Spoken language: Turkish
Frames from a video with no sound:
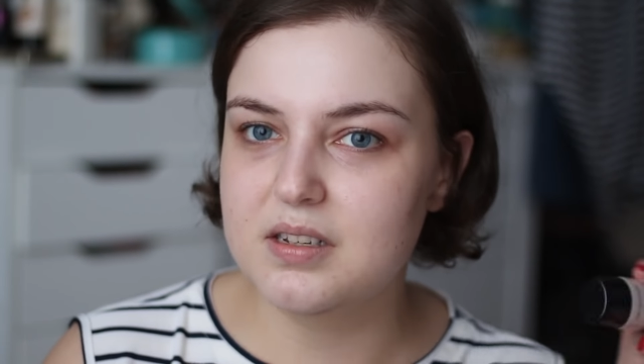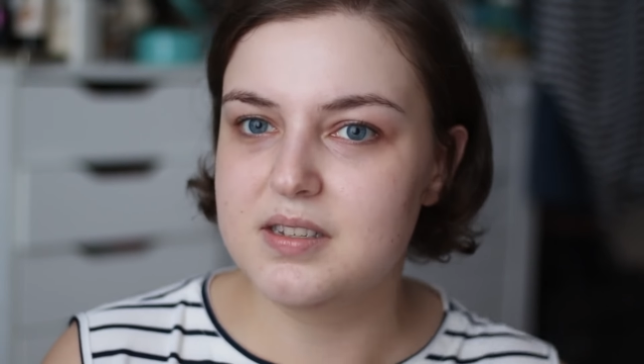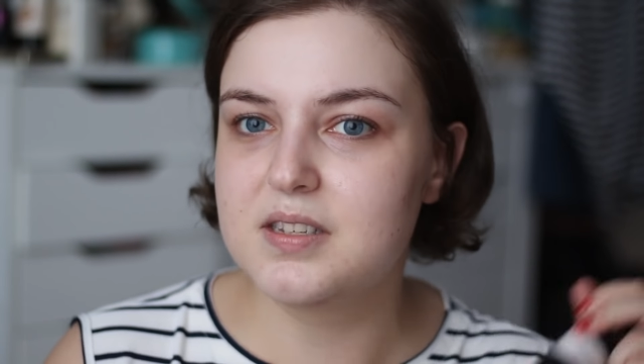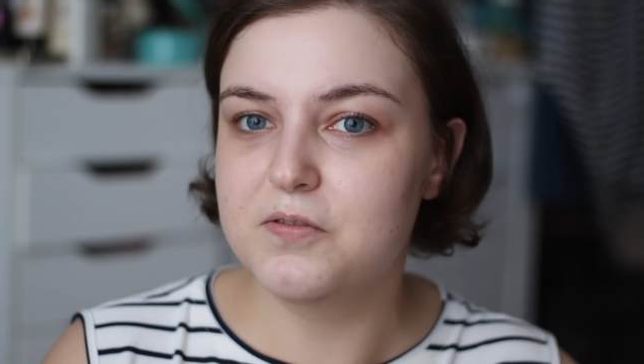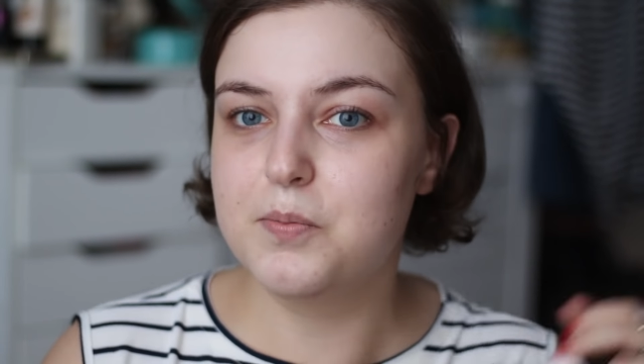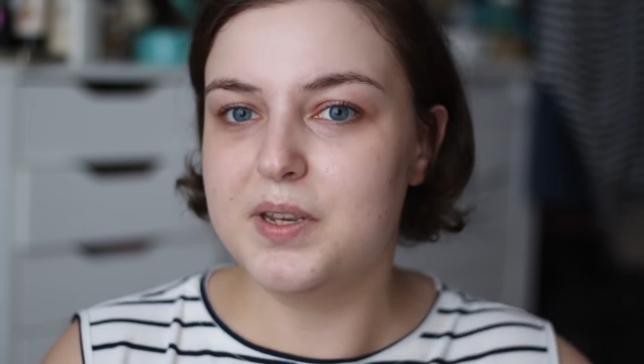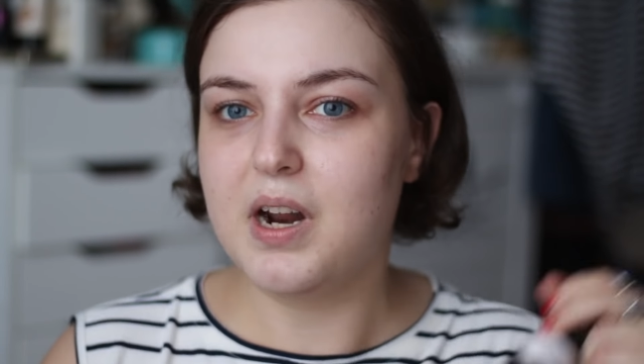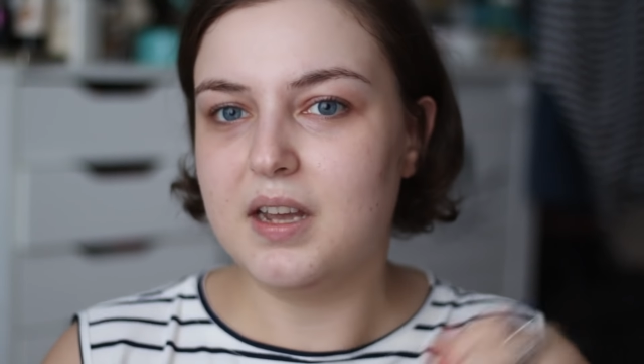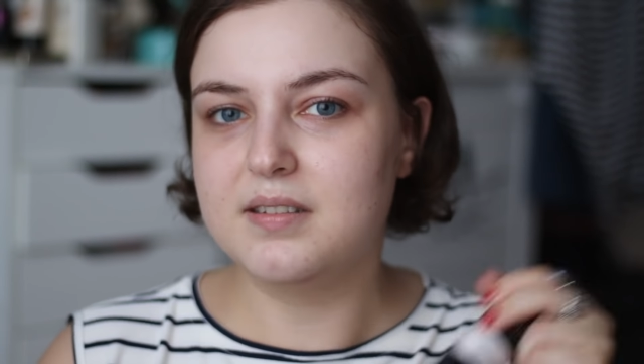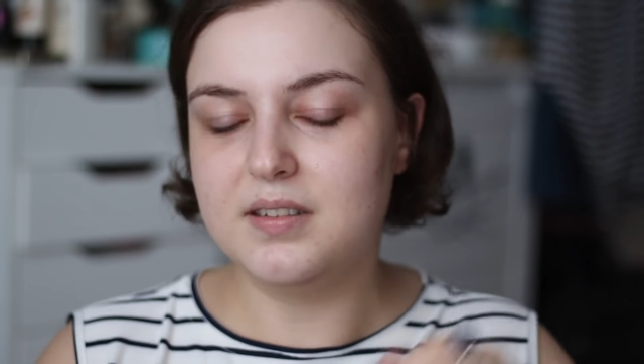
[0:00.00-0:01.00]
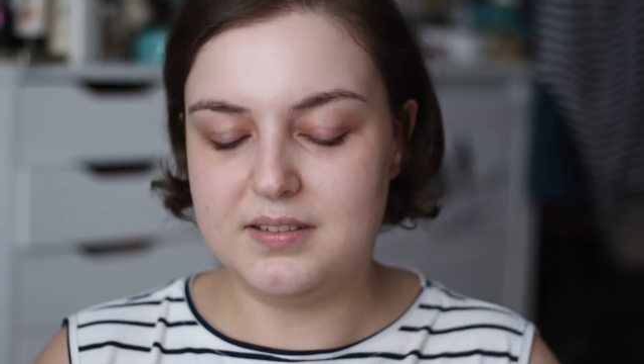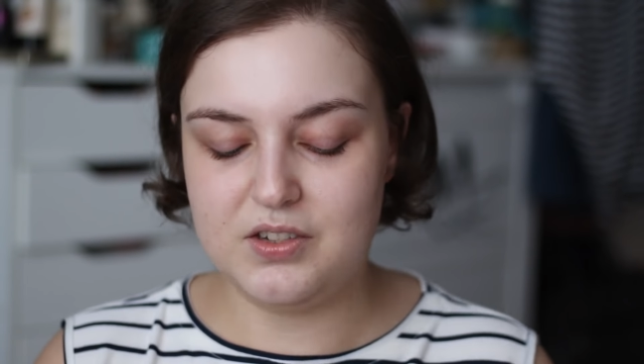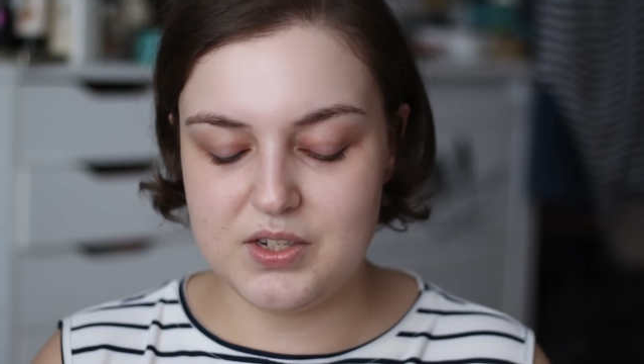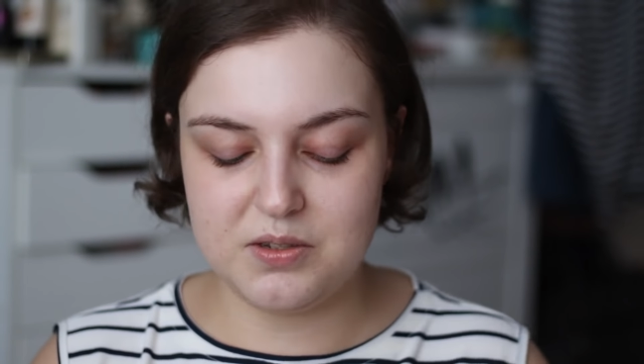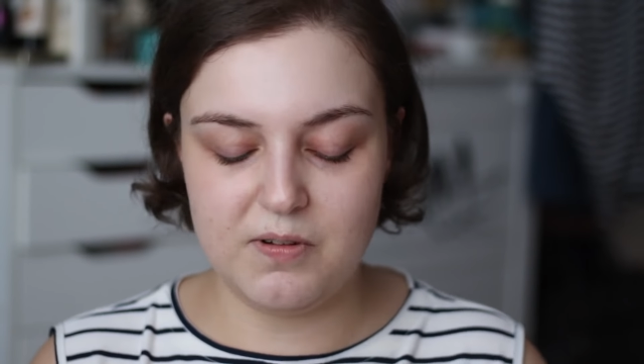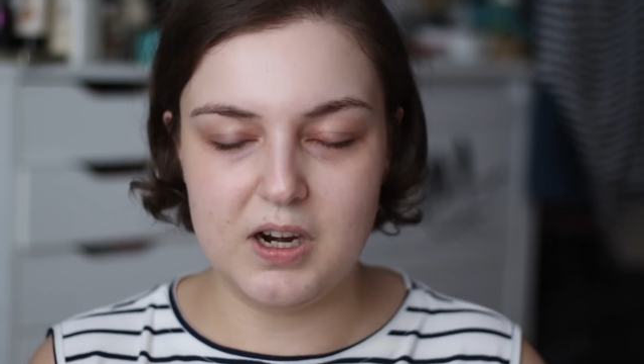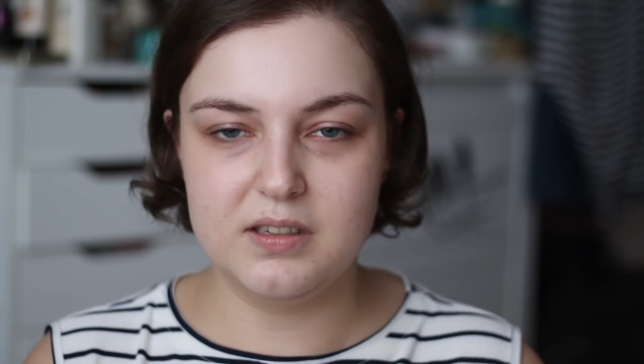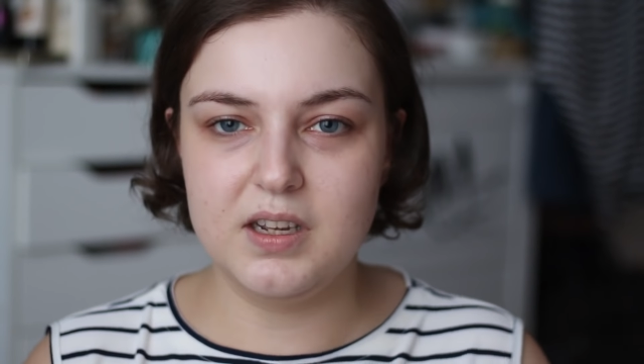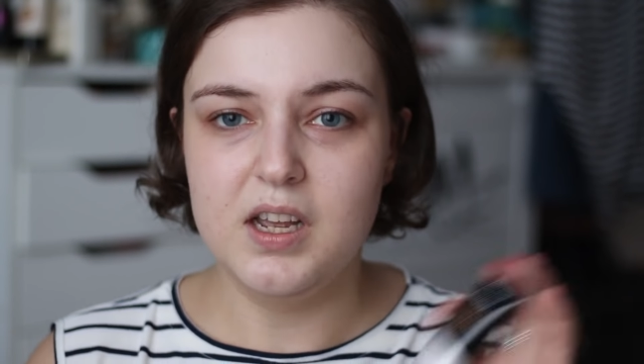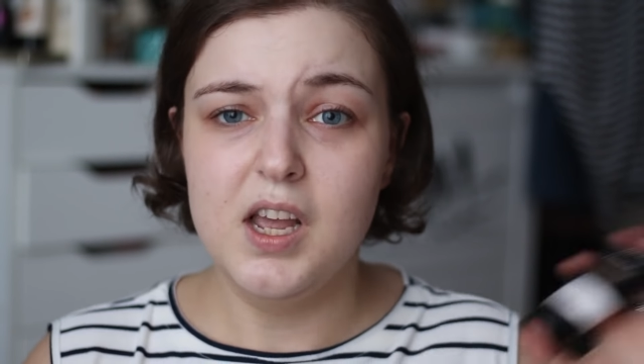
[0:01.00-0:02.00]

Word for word: sıvı bir aydınlatıcısı vardı.